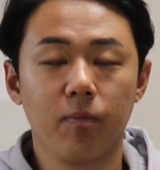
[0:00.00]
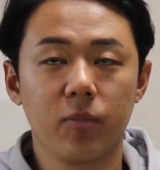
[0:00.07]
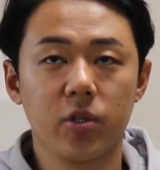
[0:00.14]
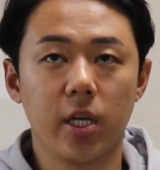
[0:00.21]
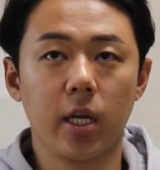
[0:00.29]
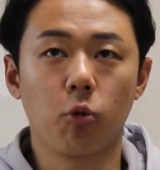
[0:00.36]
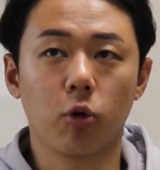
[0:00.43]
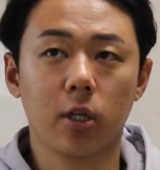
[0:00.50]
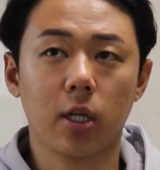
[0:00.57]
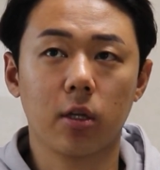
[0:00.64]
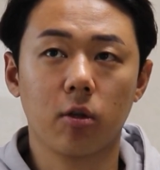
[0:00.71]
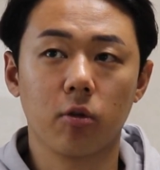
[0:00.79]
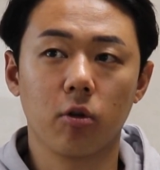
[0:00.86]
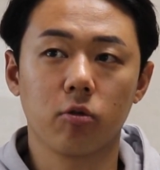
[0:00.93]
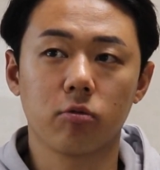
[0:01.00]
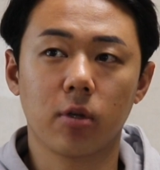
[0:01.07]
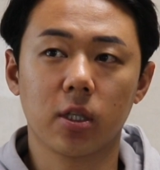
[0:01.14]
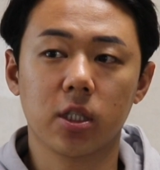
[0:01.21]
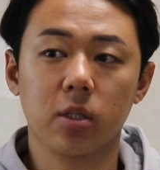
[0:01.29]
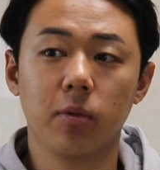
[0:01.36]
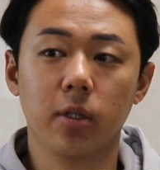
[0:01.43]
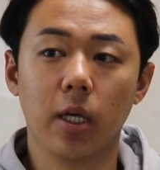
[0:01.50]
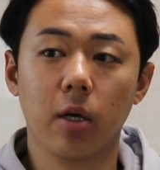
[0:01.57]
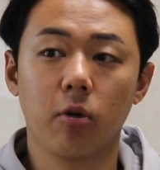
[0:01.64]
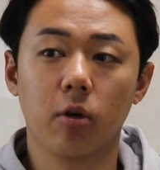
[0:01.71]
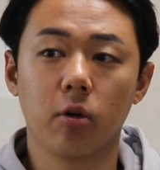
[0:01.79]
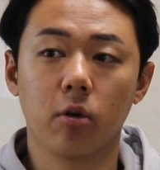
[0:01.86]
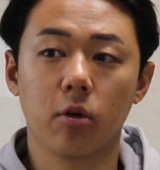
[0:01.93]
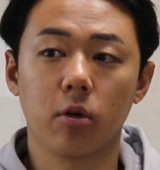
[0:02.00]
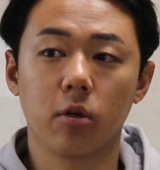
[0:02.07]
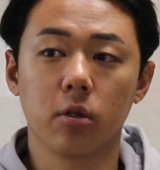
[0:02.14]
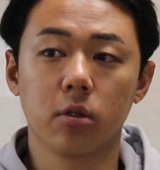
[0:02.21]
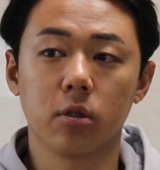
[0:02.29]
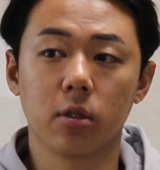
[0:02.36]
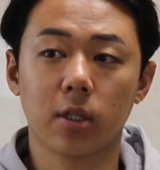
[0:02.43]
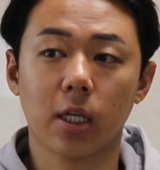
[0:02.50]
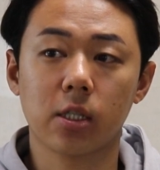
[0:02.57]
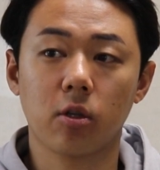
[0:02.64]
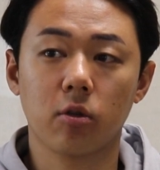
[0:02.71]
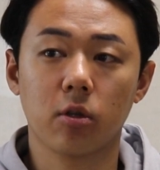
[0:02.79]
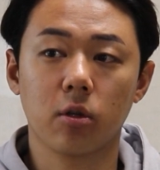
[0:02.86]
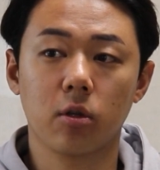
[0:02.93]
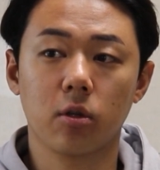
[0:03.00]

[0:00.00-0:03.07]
제일 오래 탔던 경우가 11개월을 탔었던